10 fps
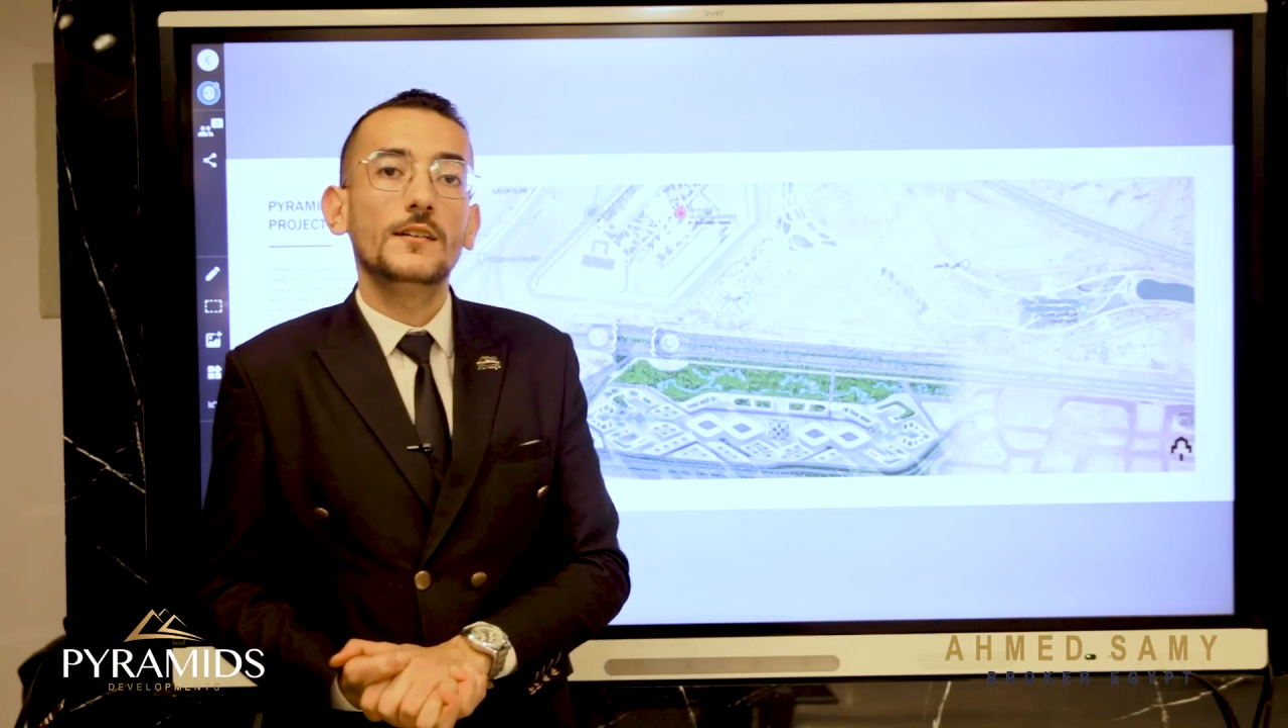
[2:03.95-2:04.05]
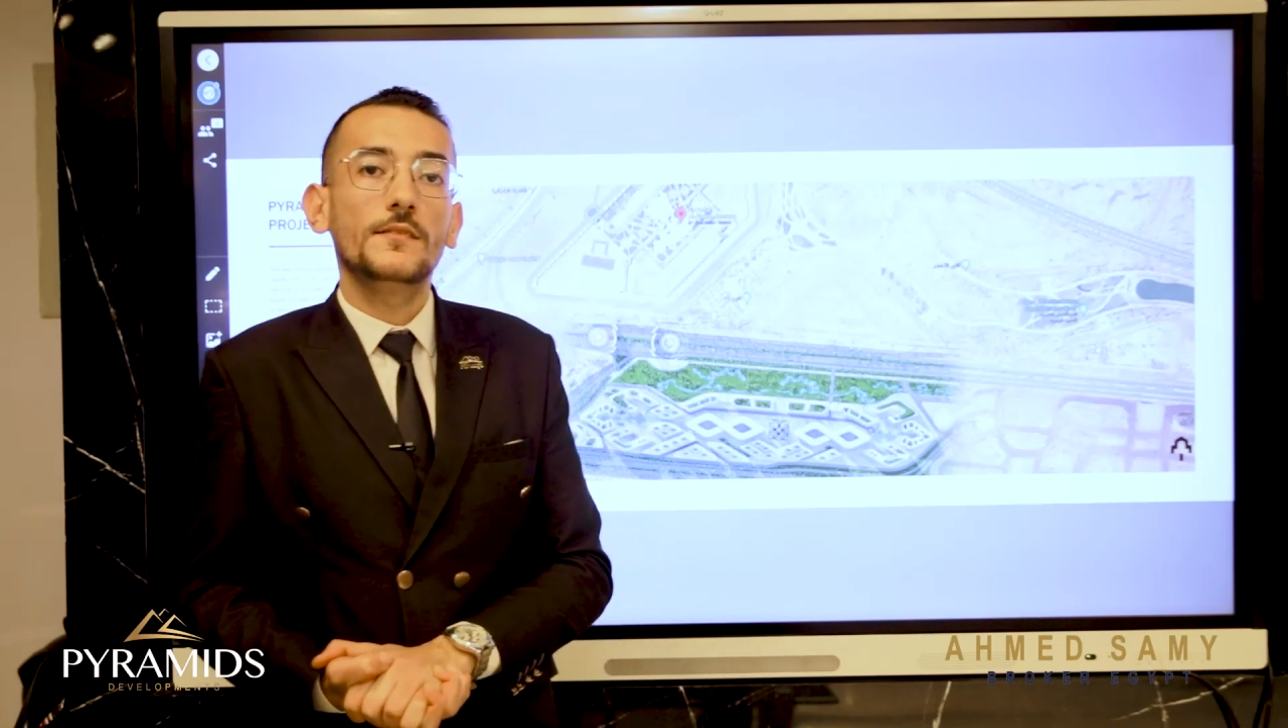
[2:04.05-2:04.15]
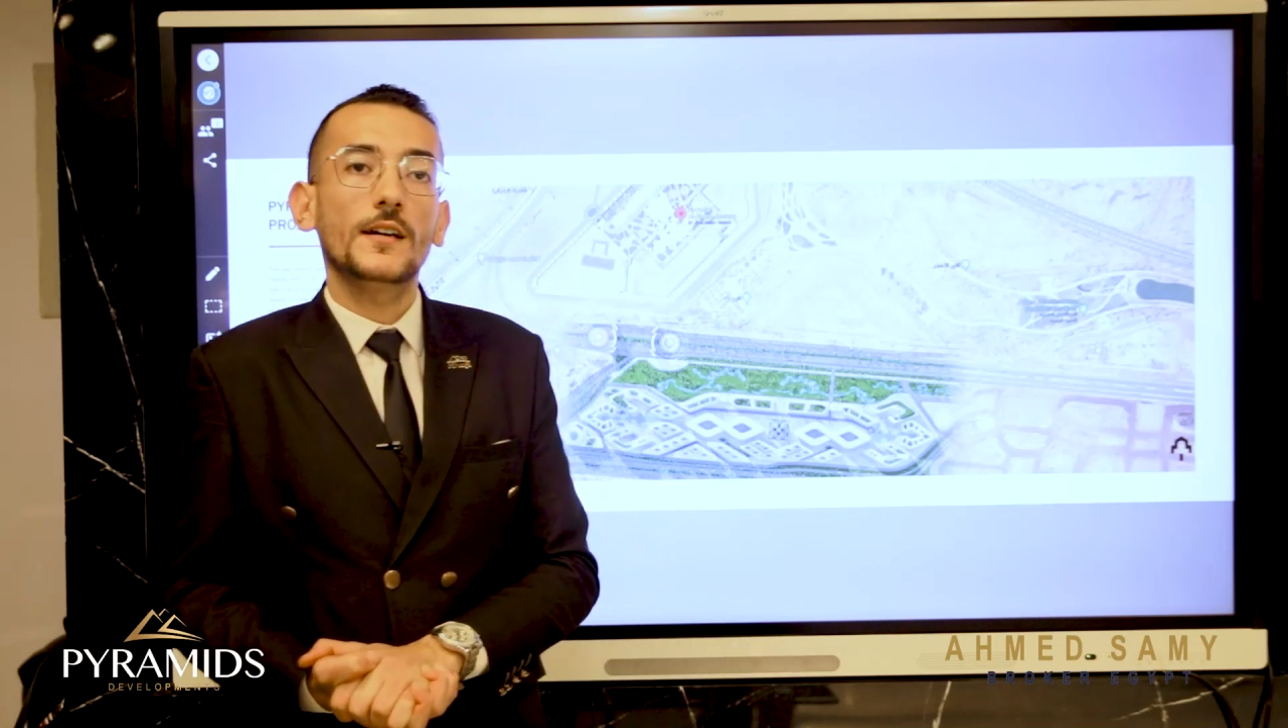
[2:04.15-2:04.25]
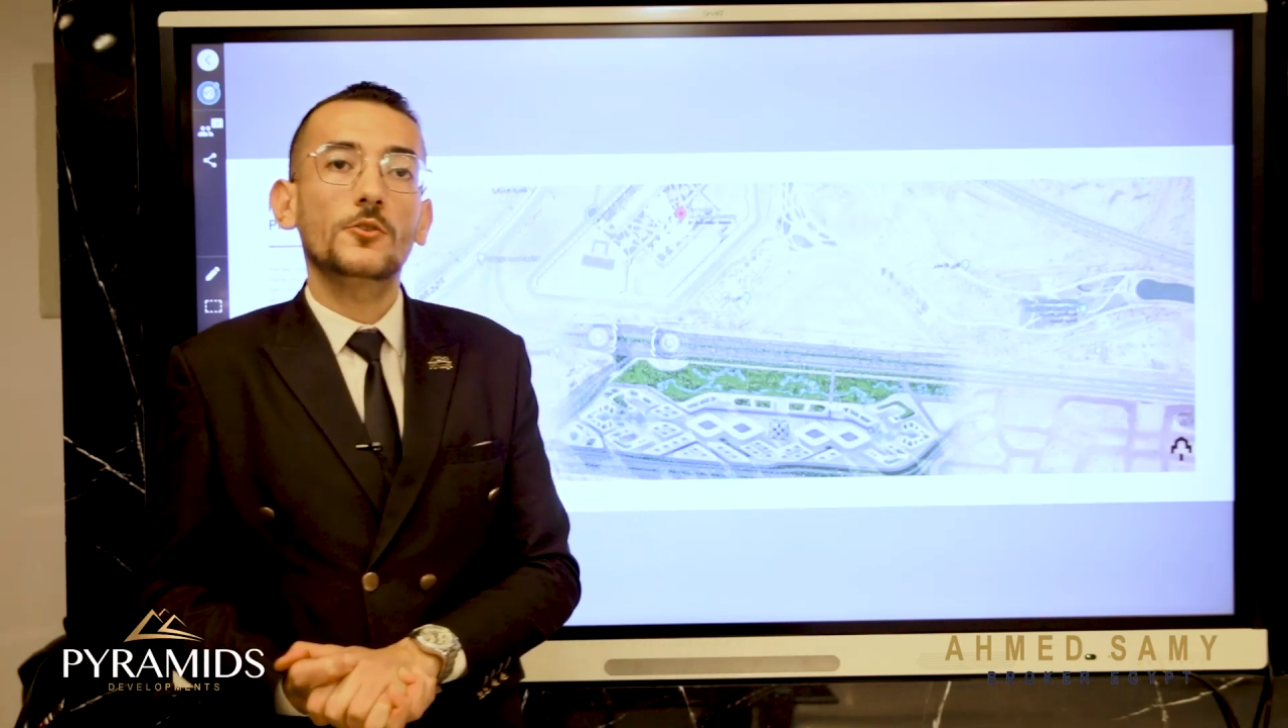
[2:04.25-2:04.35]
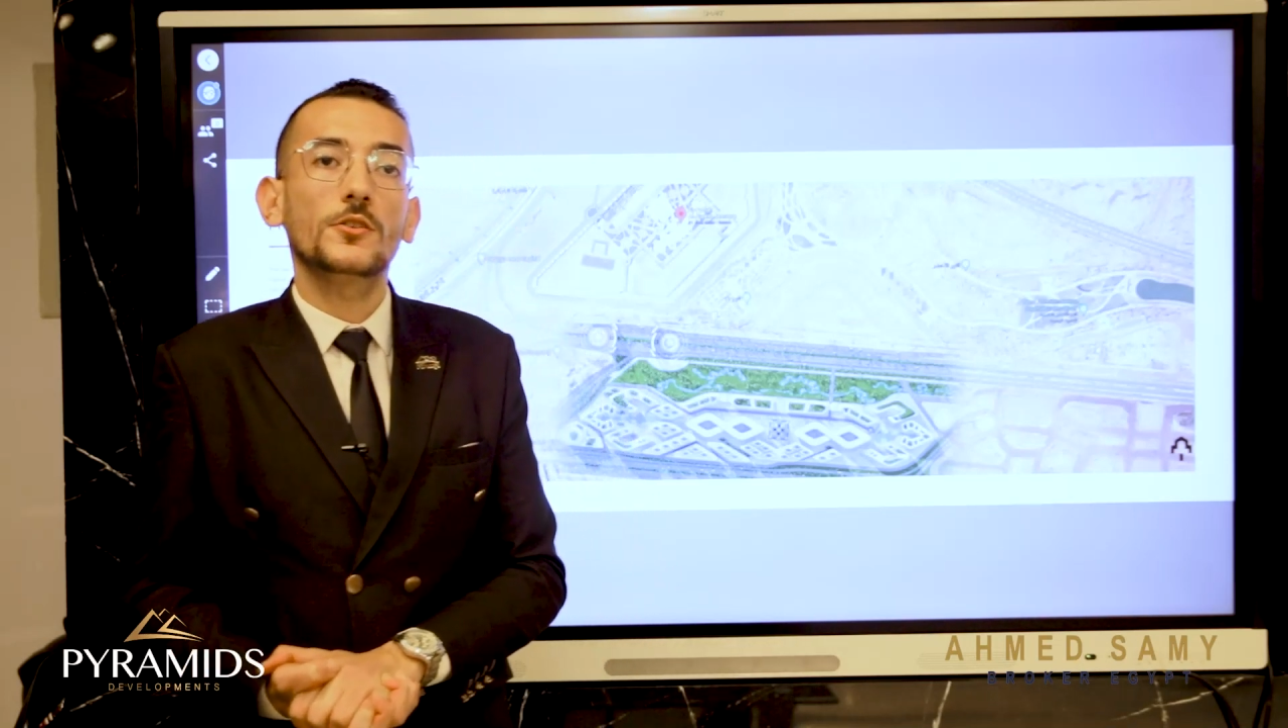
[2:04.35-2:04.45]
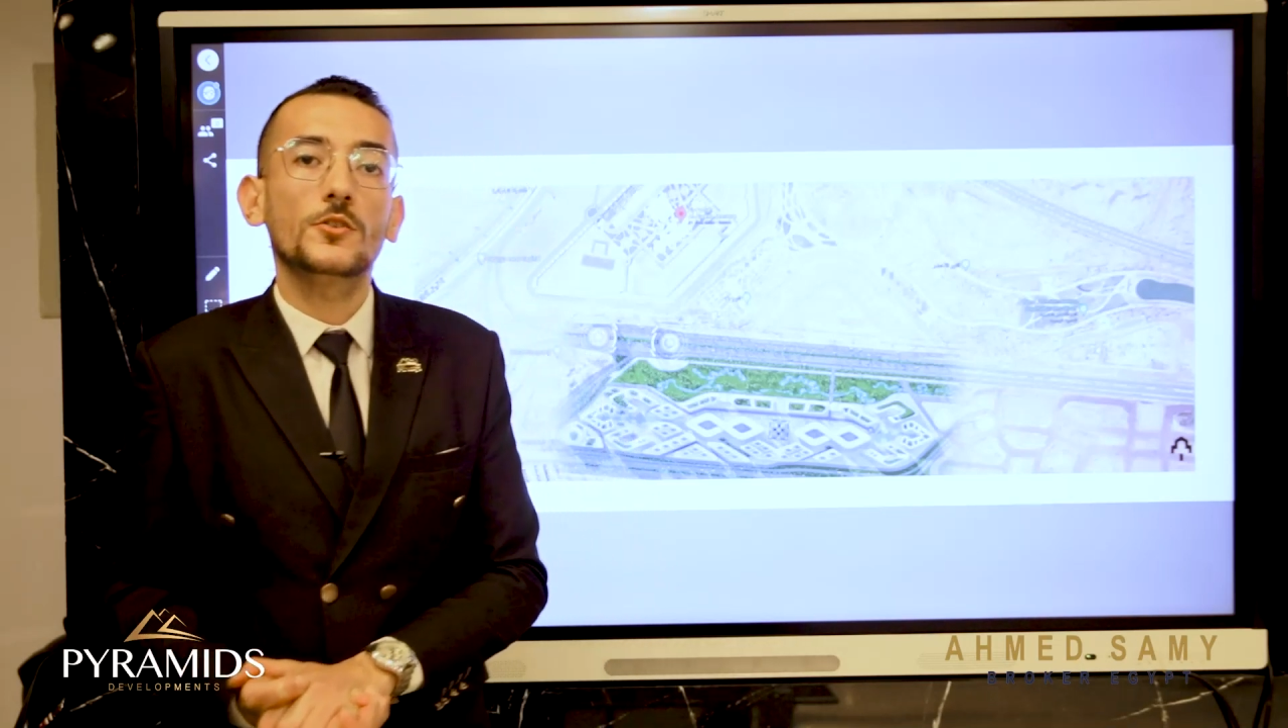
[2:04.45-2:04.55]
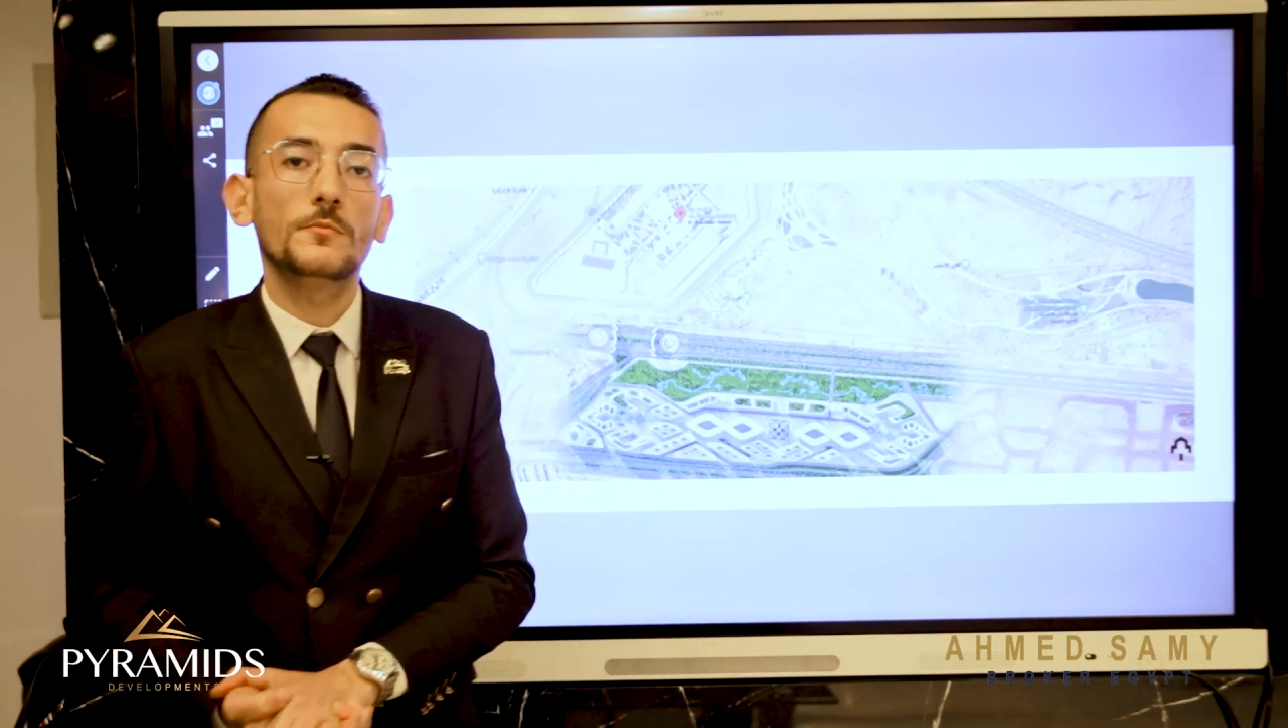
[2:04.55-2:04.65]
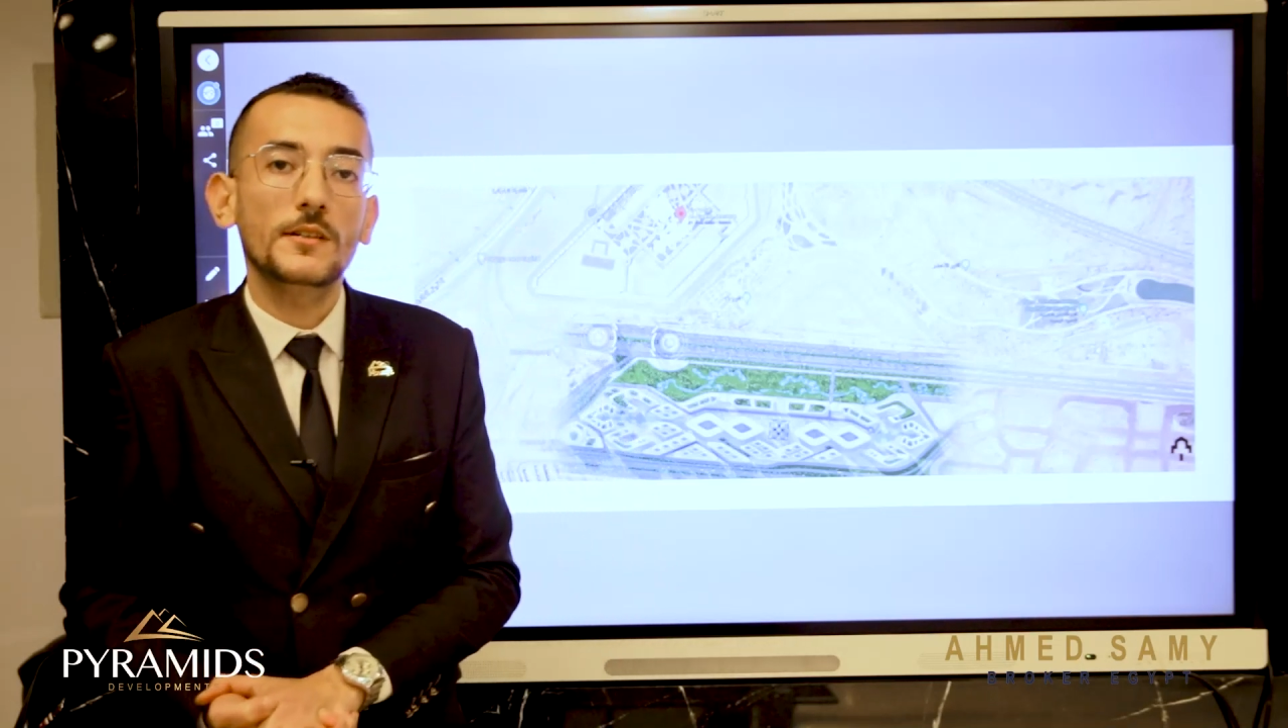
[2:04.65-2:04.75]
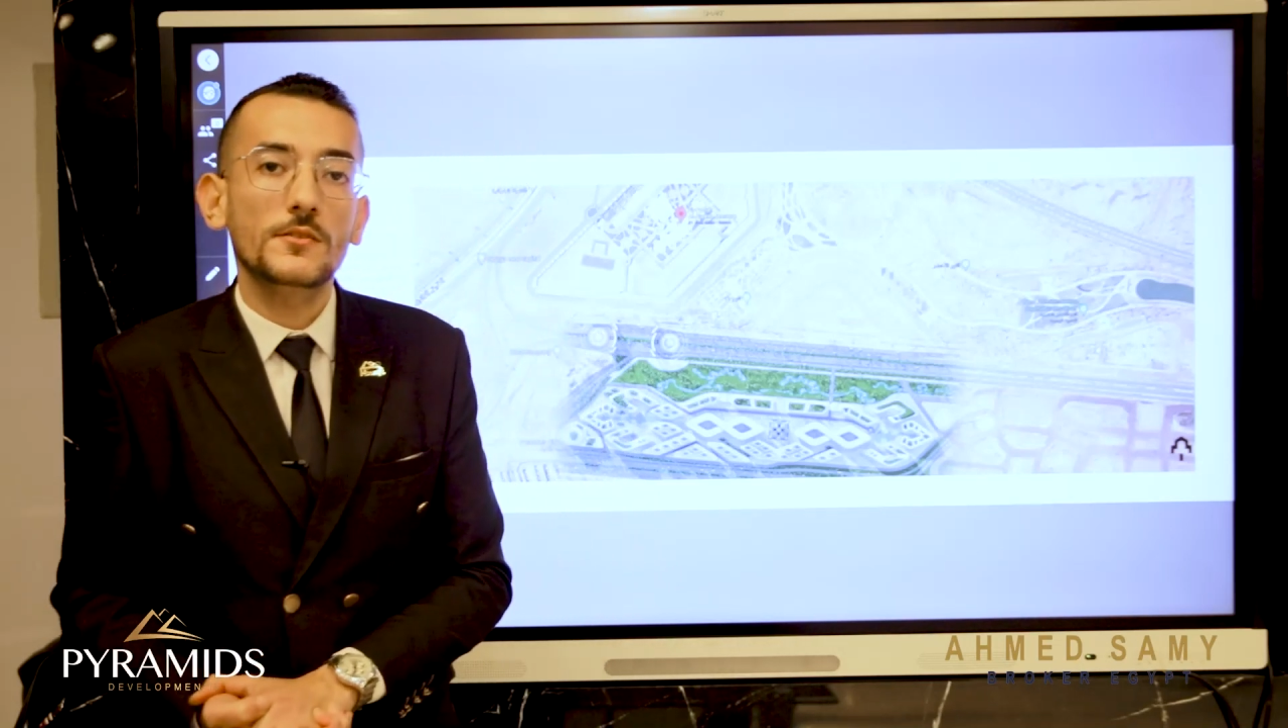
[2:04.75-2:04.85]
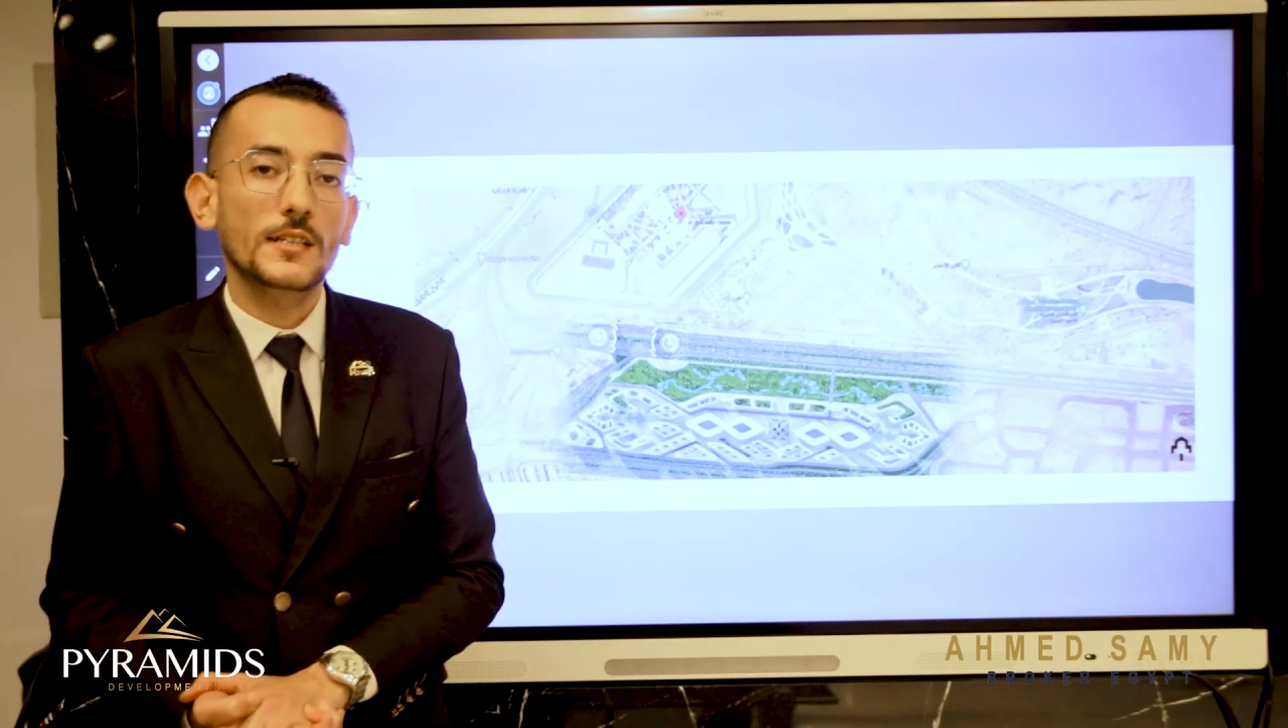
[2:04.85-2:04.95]
فيها كل
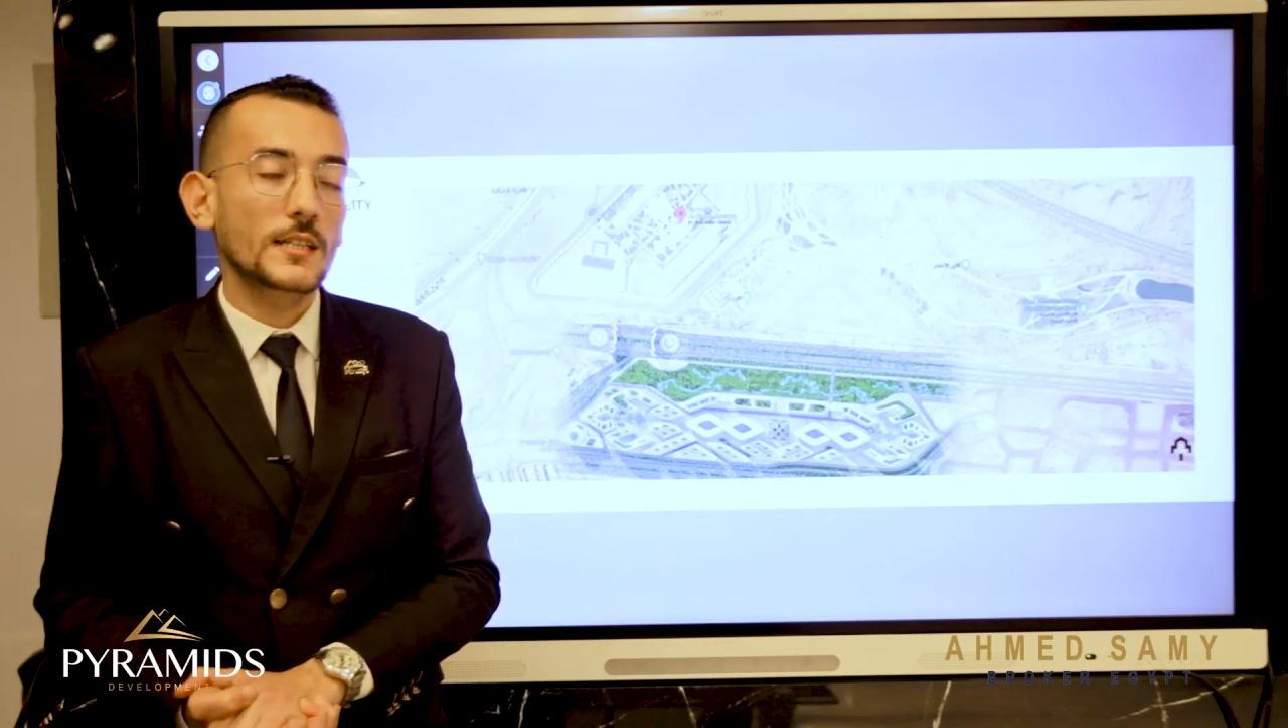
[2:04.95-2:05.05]
الكومباوندز